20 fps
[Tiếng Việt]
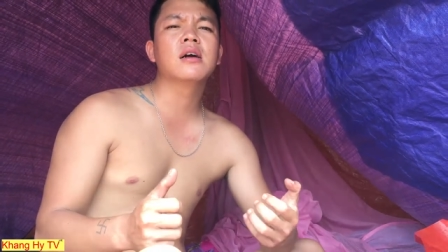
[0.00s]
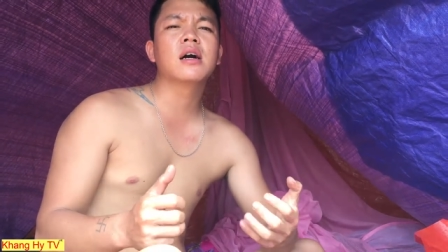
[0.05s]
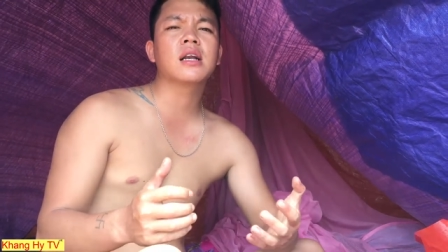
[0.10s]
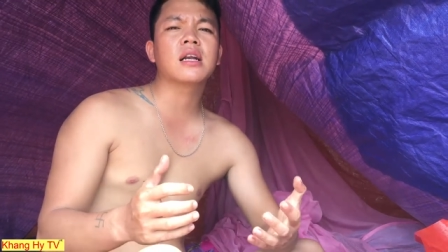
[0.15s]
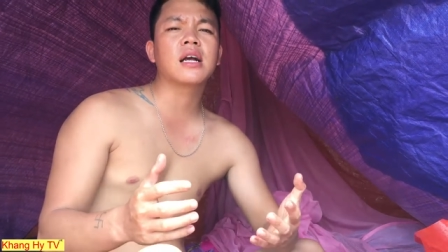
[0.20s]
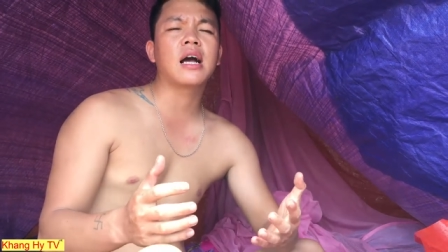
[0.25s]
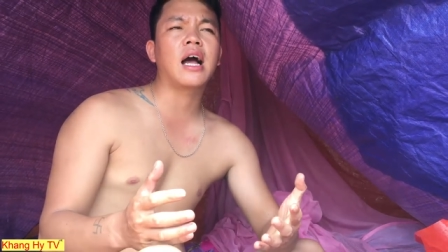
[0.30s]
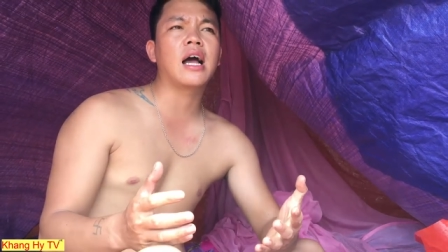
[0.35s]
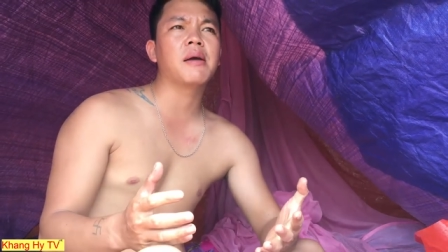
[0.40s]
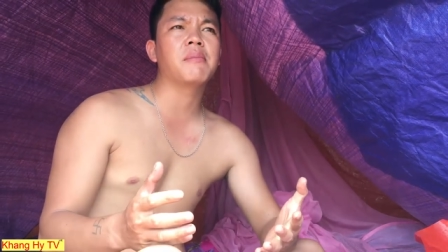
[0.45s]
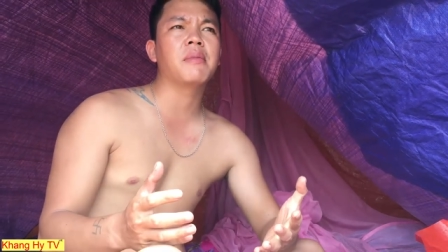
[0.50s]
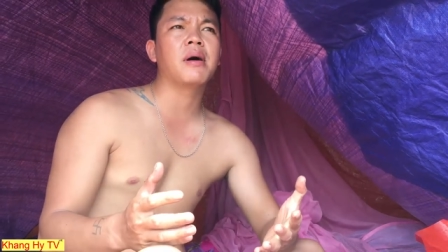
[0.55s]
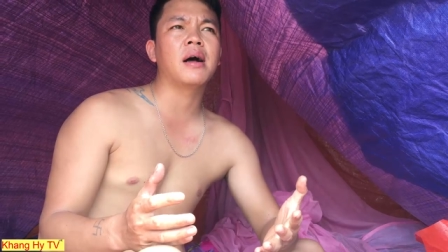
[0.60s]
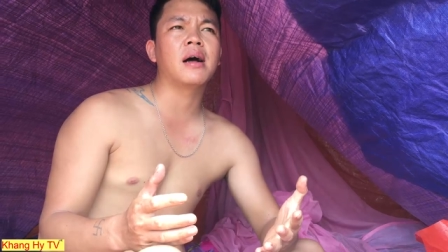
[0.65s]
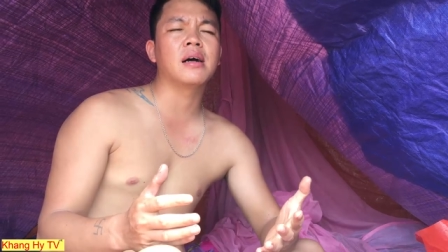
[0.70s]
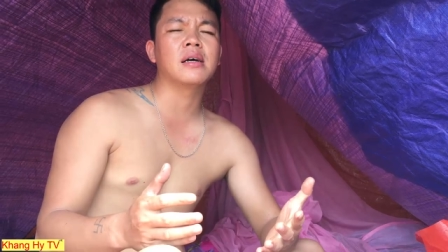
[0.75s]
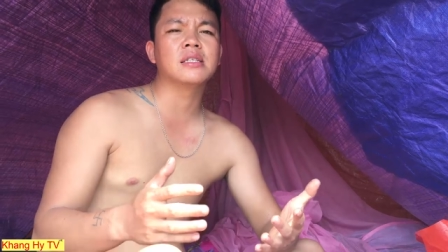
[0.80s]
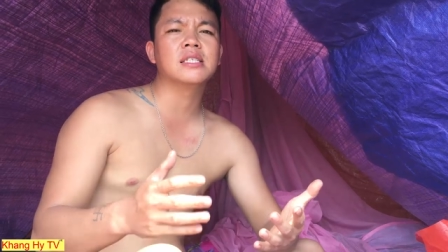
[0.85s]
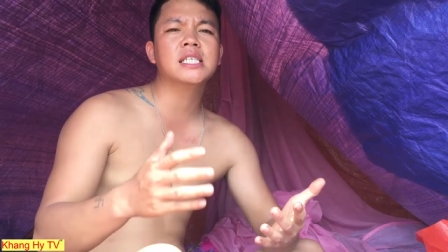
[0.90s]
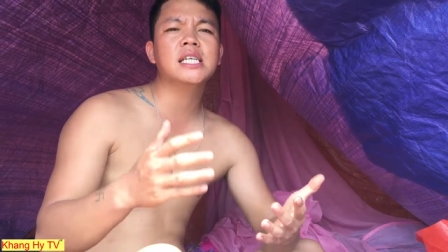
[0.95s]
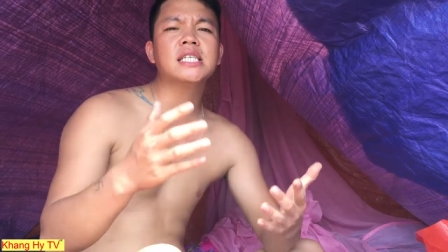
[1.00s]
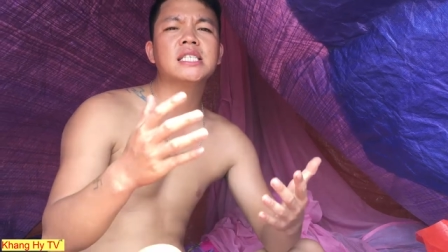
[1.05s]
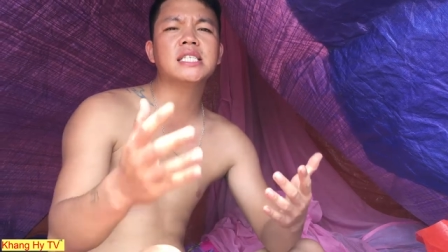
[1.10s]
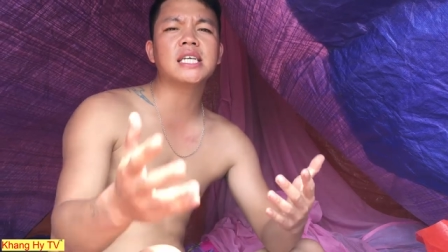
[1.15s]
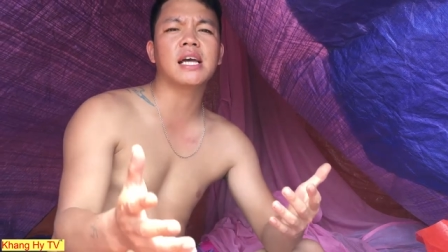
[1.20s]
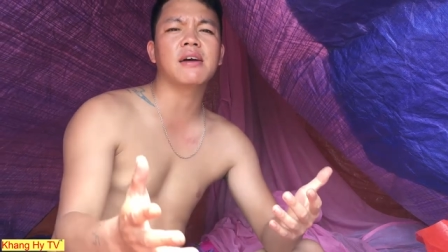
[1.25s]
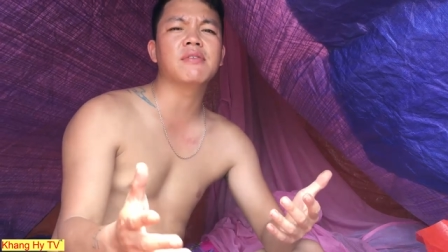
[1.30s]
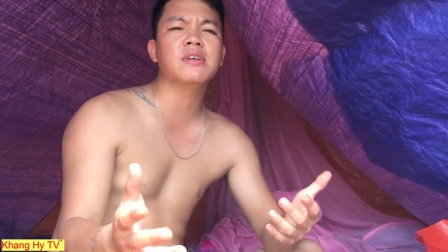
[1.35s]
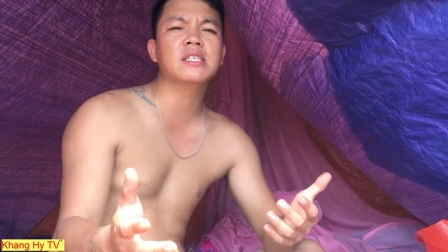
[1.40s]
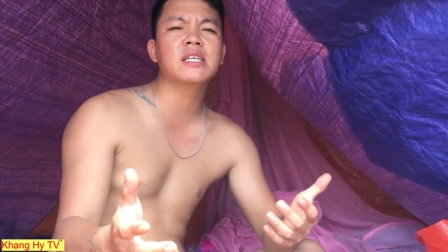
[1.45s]
ngần ngại mà chia
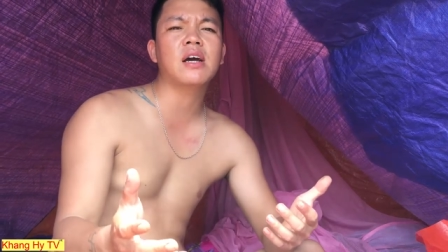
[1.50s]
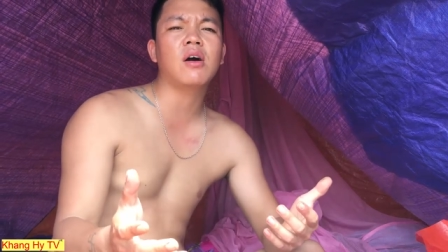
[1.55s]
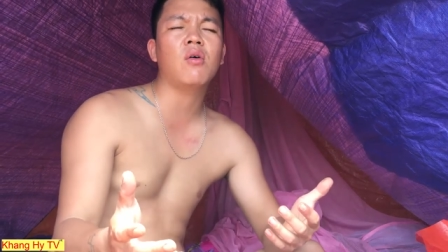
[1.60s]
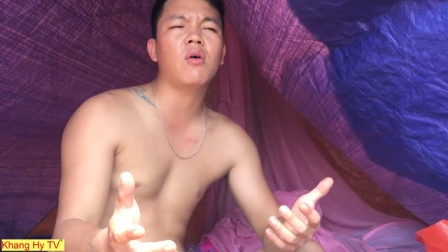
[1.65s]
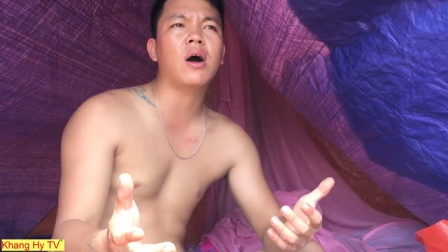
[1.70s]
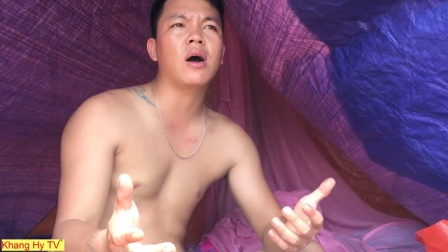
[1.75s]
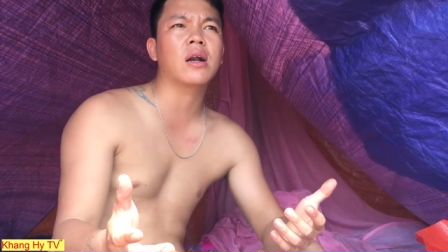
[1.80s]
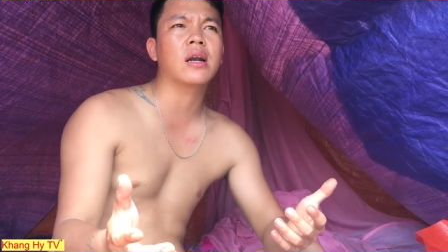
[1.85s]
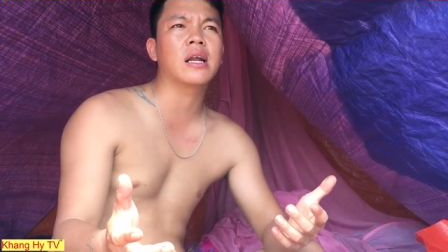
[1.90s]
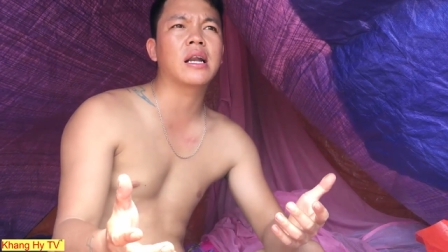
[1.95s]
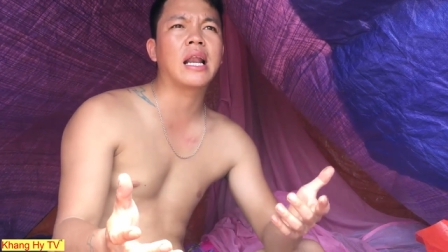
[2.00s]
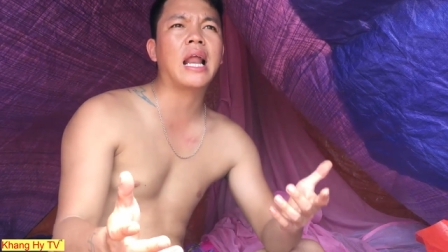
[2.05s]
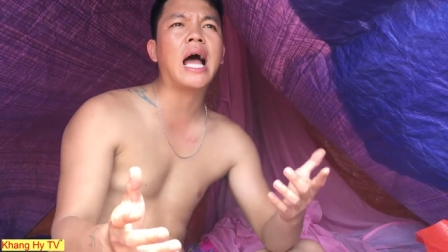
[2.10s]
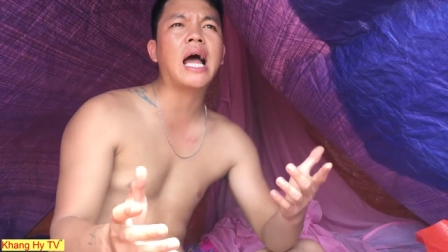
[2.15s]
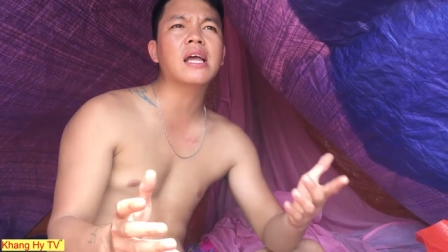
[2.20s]
sẻ video hoặc là